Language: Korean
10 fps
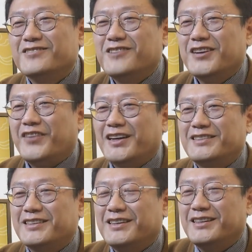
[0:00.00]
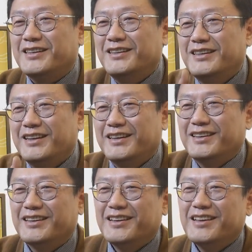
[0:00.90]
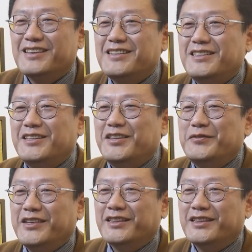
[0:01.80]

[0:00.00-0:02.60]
누가 봤을까 나? CCTV